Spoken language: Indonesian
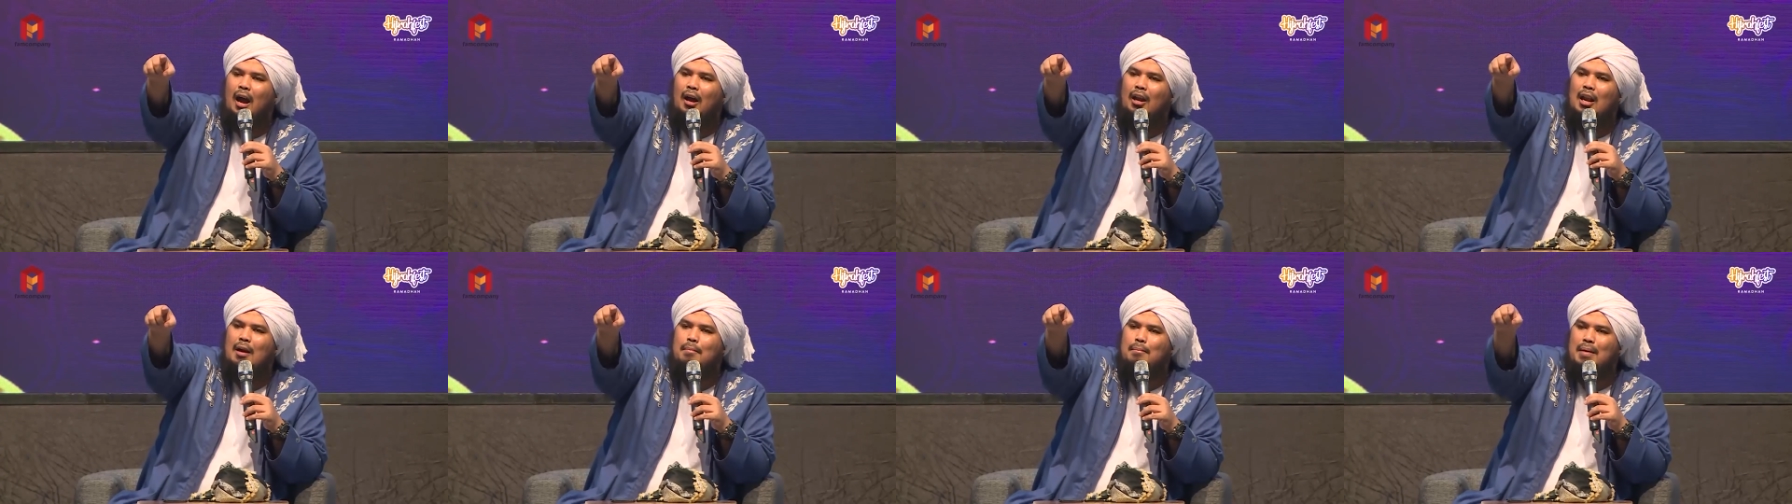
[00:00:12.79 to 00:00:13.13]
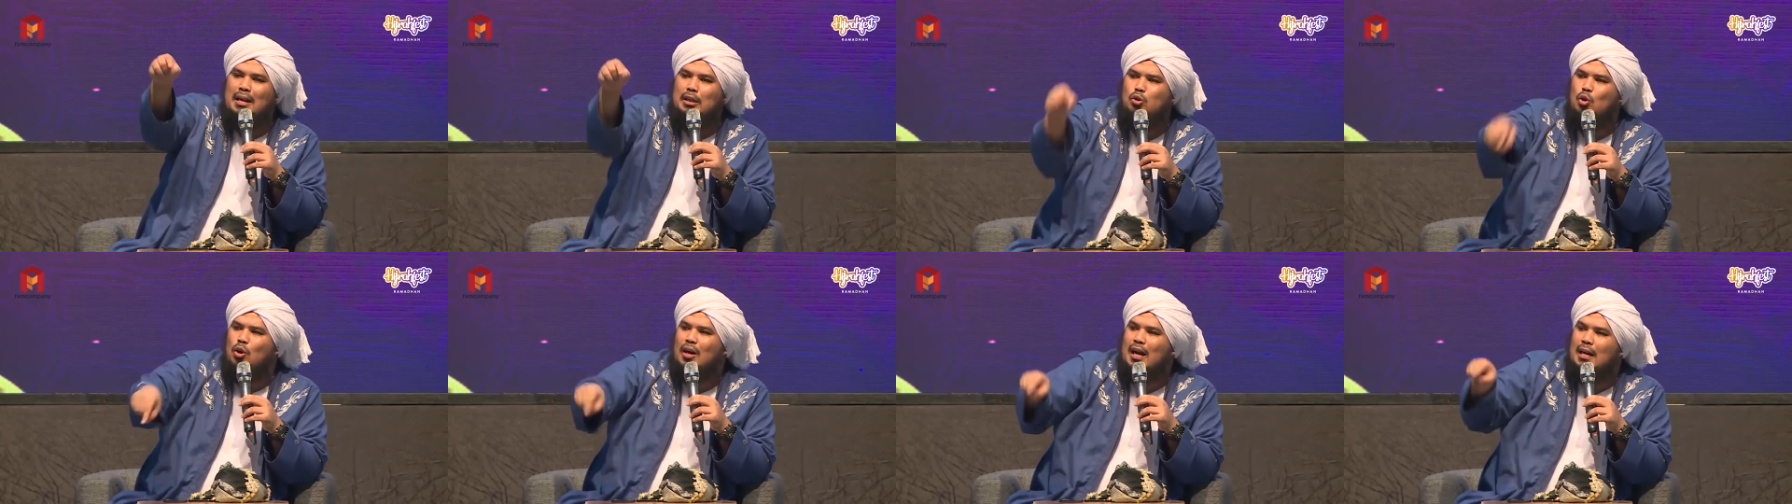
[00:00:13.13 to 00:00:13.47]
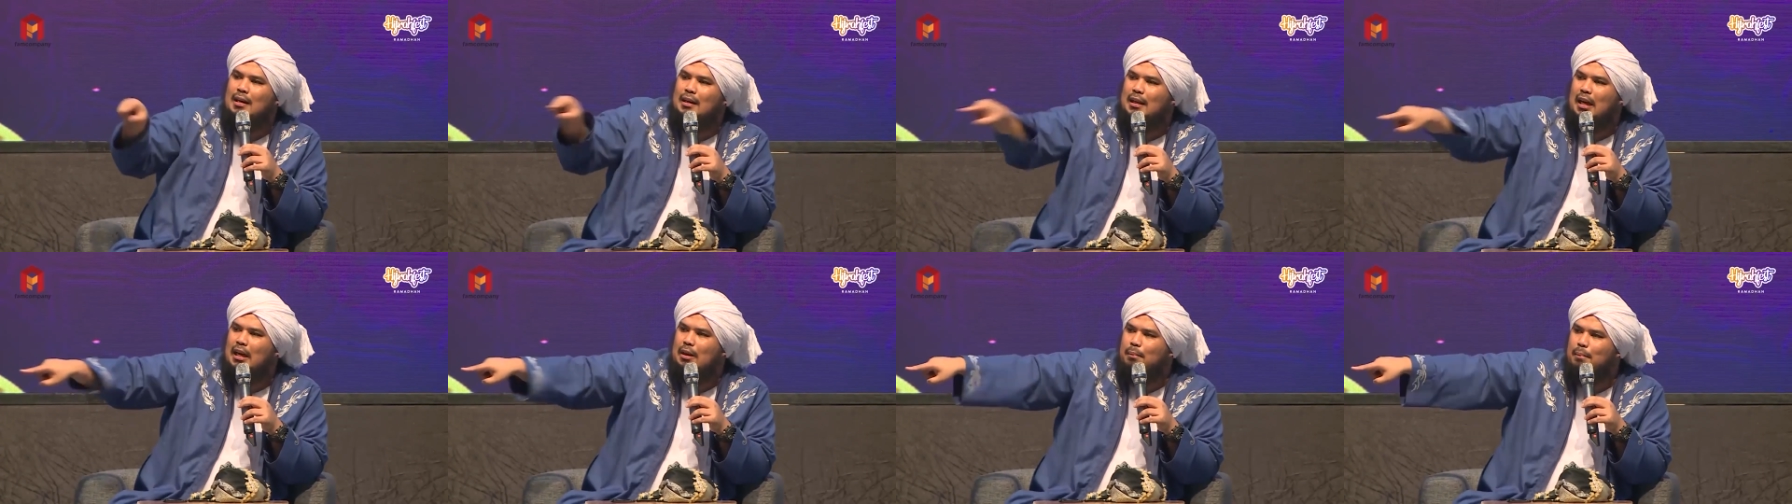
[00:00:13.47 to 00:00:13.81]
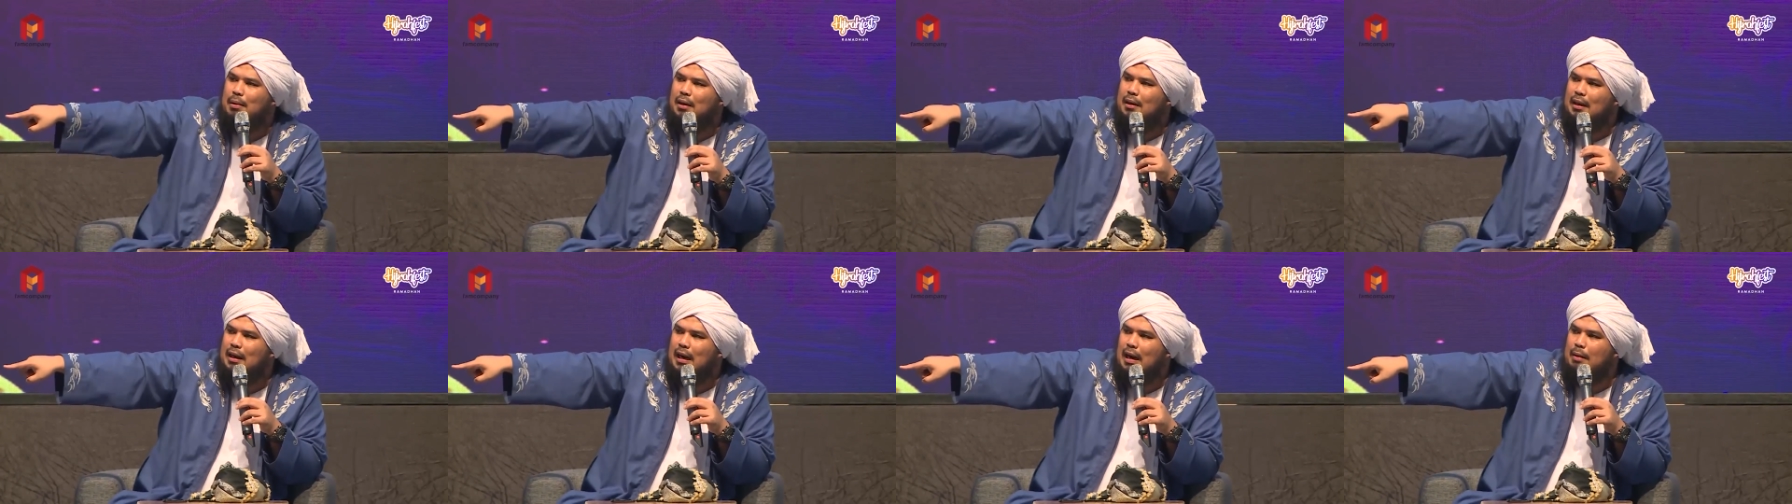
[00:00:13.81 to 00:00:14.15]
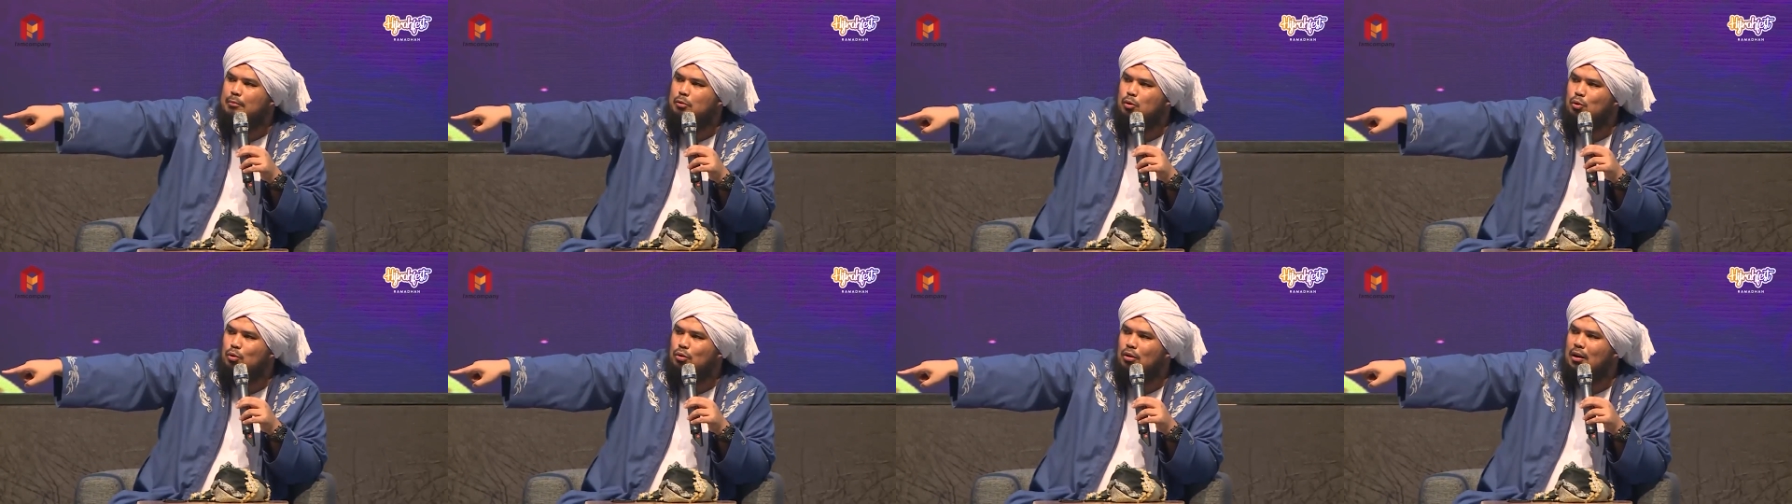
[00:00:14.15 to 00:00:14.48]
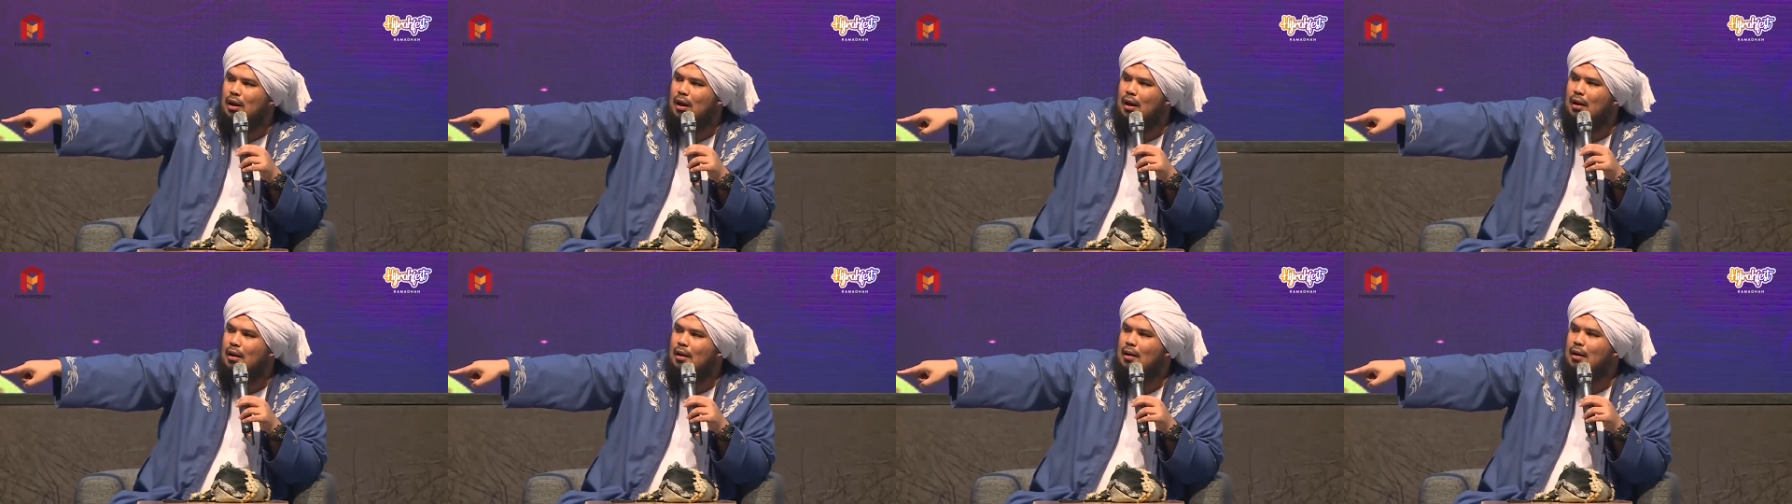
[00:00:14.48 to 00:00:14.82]
Allah masukkan Kitmir ke dalam
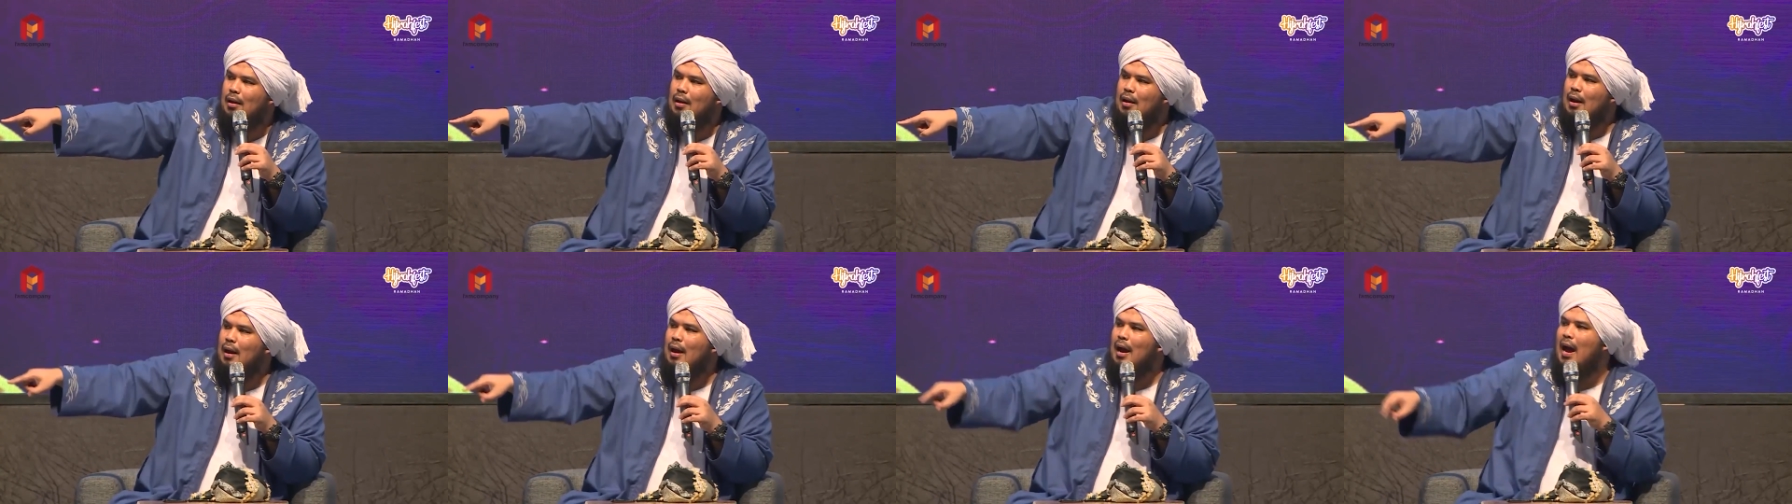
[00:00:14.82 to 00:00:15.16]
surga.